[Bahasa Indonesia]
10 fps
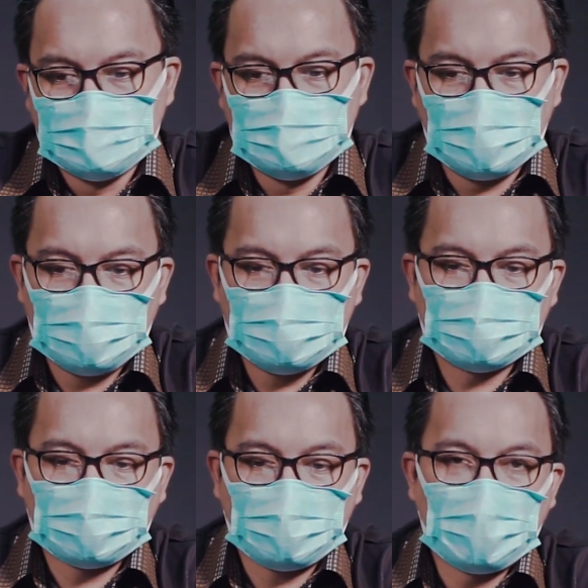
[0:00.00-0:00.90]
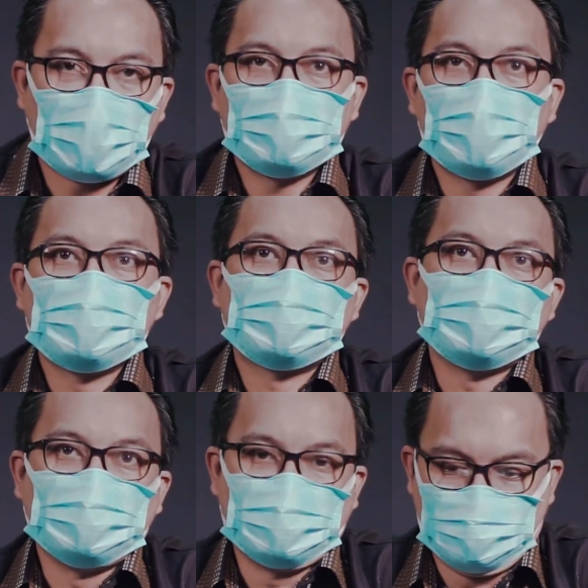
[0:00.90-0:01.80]
jangan kita makan
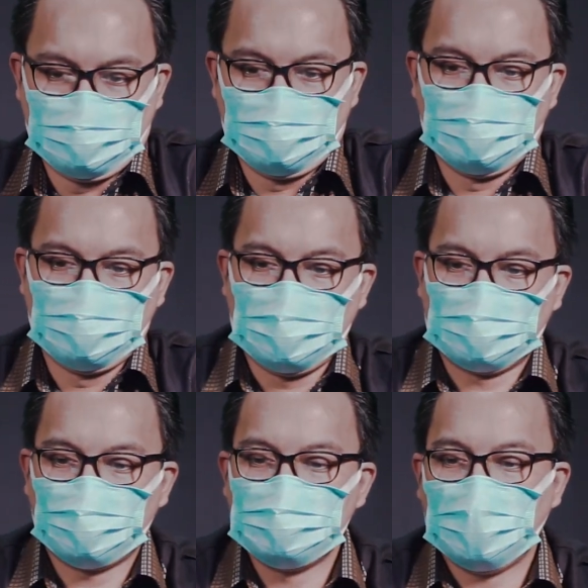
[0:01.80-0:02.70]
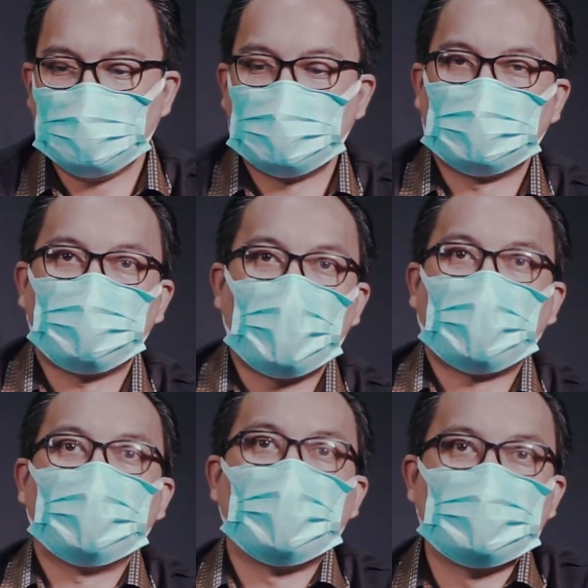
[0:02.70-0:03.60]
gengsi atau jangan kita
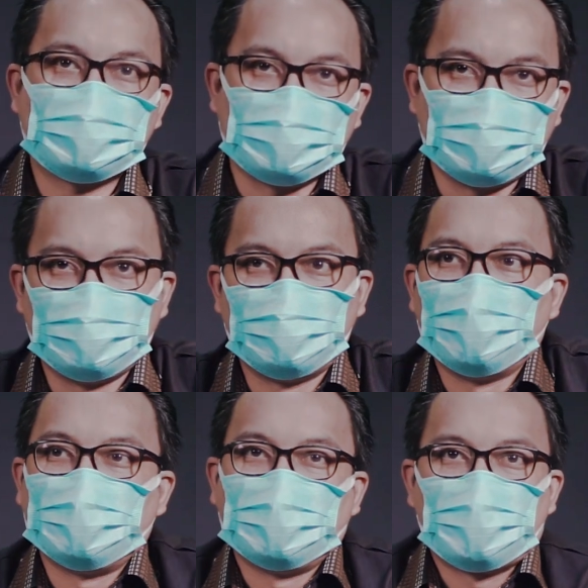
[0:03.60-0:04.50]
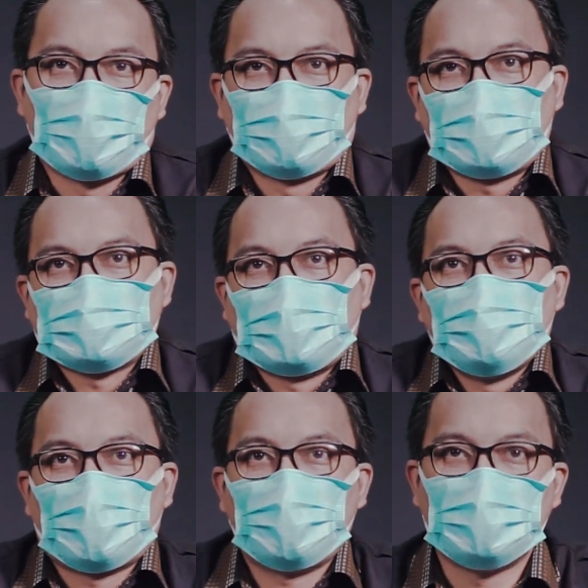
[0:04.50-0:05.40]
pakai gengsi. dalam konteks
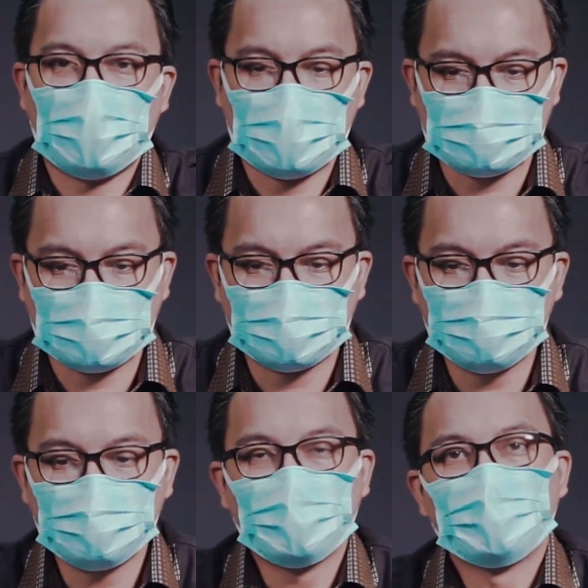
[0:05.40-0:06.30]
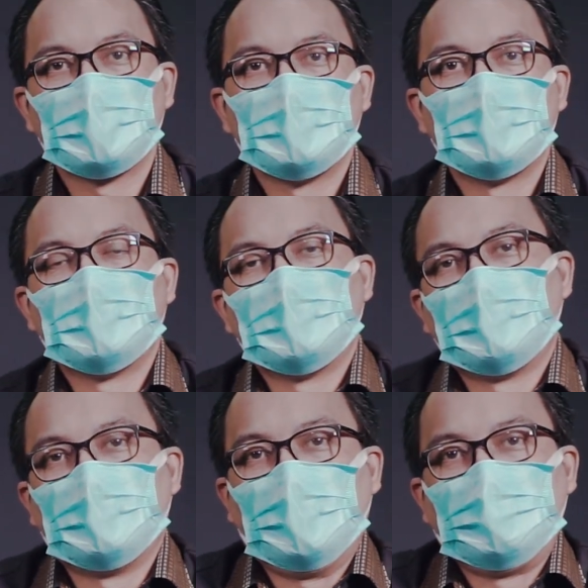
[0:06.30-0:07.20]
kami orang Minahasa itu,
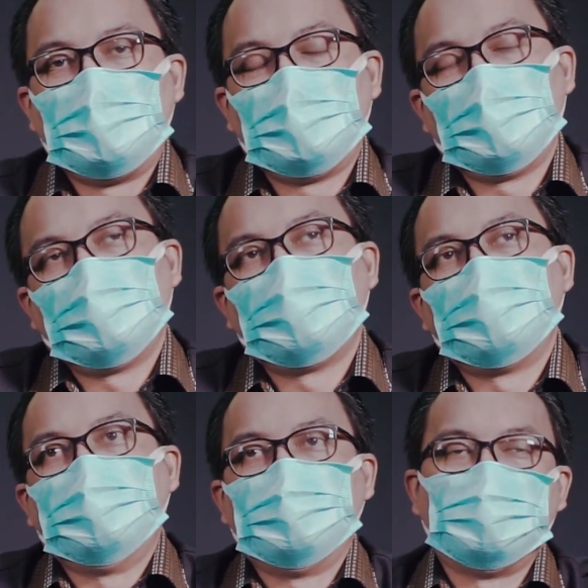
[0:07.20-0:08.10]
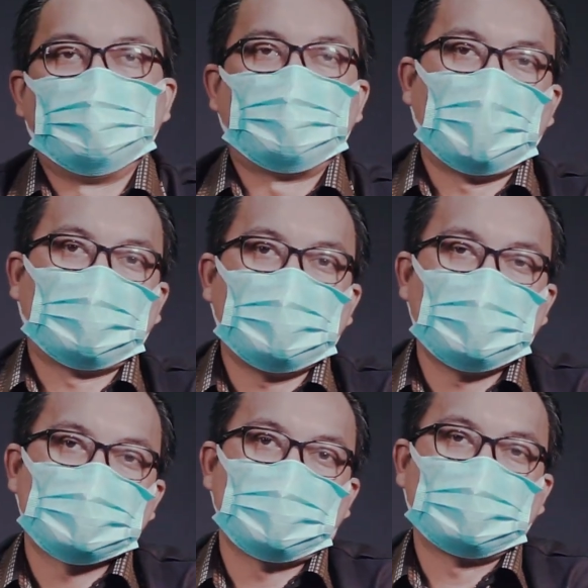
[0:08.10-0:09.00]
ada eh, perkataan
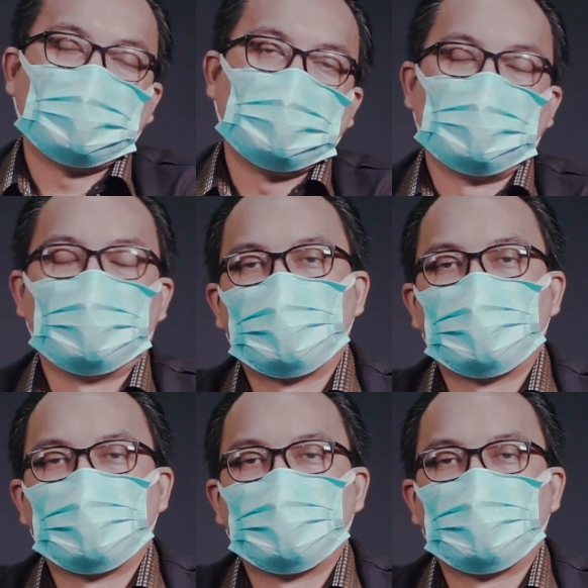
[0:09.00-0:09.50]
yang seperti ini